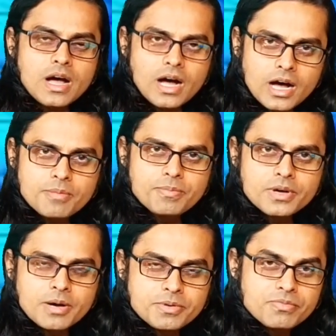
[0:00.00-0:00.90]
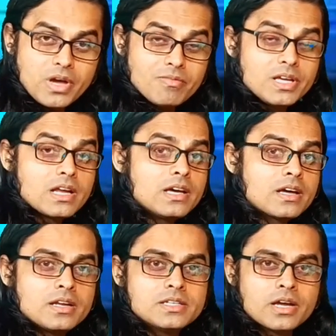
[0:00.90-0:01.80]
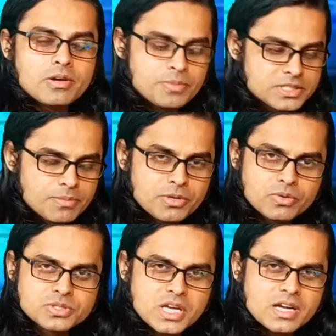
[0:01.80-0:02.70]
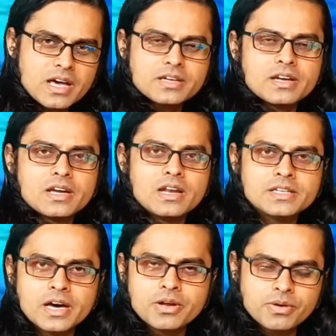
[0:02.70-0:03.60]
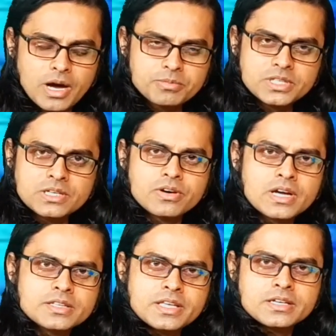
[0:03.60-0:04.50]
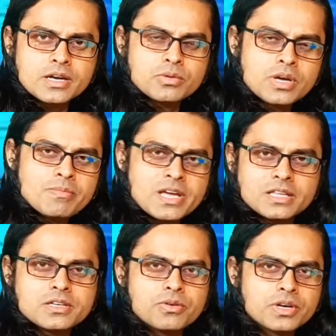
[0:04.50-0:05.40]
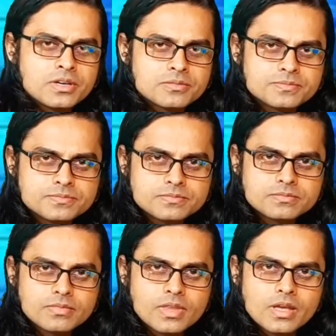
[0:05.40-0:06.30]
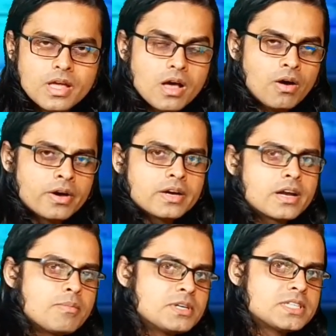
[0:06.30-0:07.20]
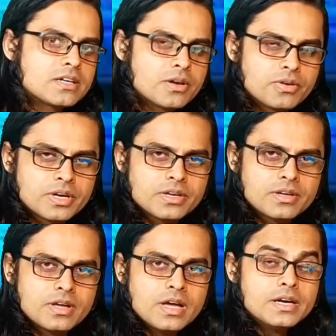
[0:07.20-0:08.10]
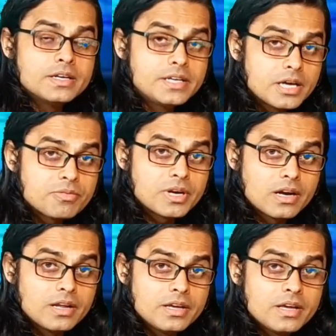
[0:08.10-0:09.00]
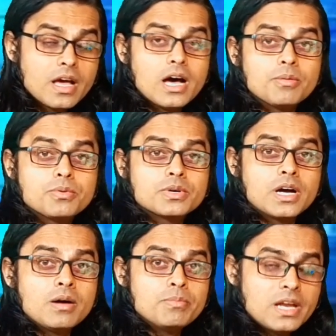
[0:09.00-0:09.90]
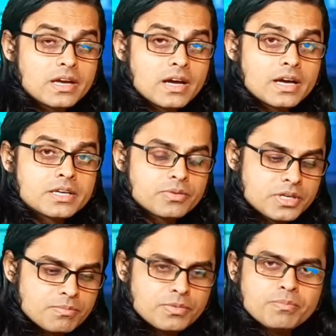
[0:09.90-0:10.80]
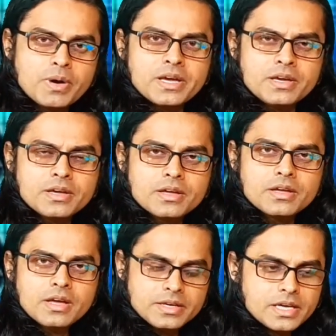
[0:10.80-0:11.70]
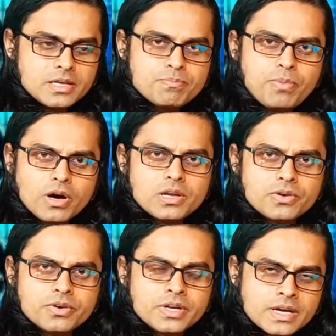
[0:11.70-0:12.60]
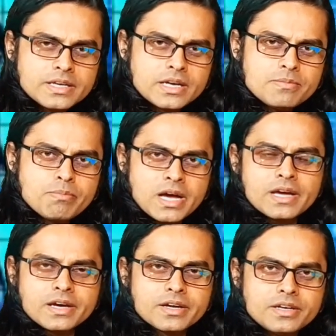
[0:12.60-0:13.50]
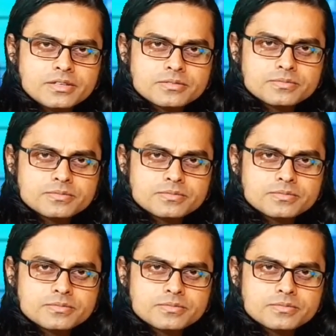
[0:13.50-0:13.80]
आप अपनी फैमिली के लिए करने जा रहे हो अपने सपने को साकार करने के लिए जा रहे हो आप दिन और रात एक कर दोगे मेहनत करोगे और अगर आप ऐसा करोगे डेफिनेटली आपको काम मिलेगा क्योंकि मुंबई यानी बॉलीवुड यानी माया नगरी